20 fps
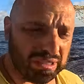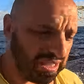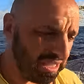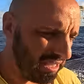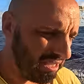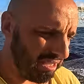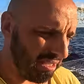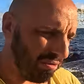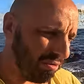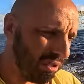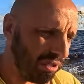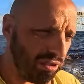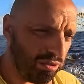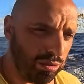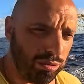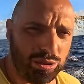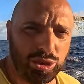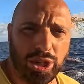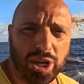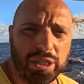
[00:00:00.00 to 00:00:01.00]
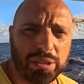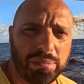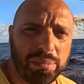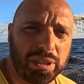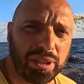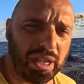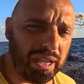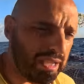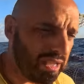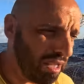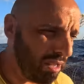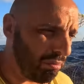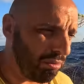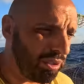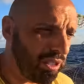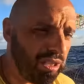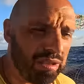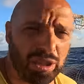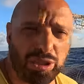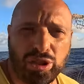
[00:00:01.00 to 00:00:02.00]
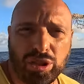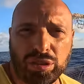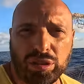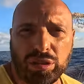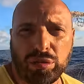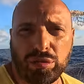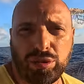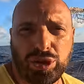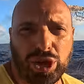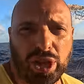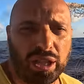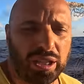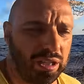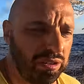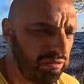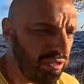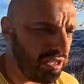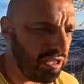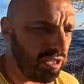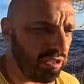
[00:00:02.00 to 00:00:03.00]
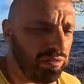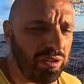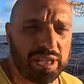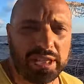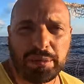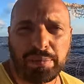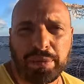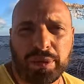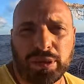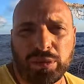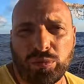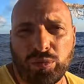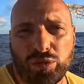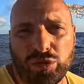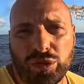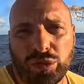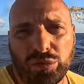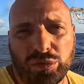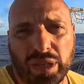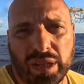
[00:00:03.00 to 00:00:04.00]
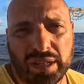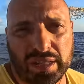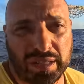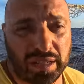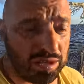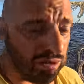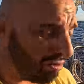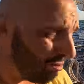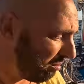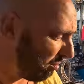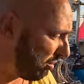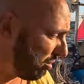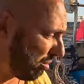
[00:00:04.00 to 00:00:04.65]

если его отключать питание, мы на ночь отключали 220, потому что у нас на нем